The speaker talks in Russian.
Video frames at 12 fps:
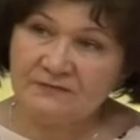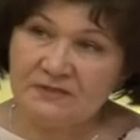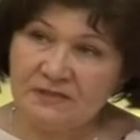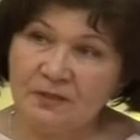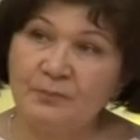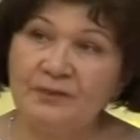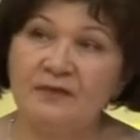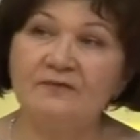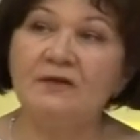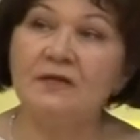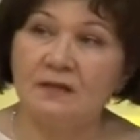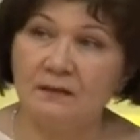а, всех а,
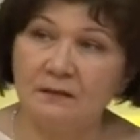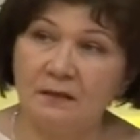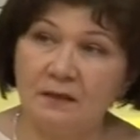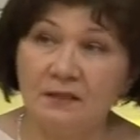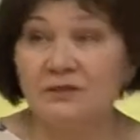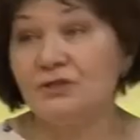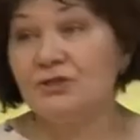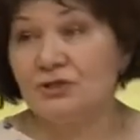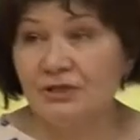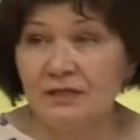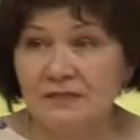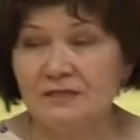проявлений. угу. Это и
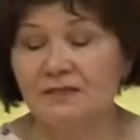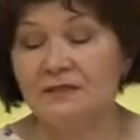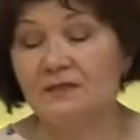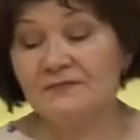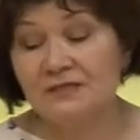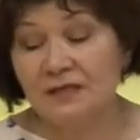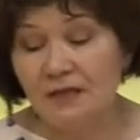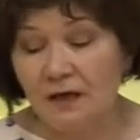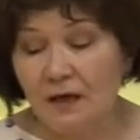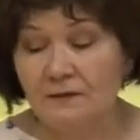жест, это и взгляд,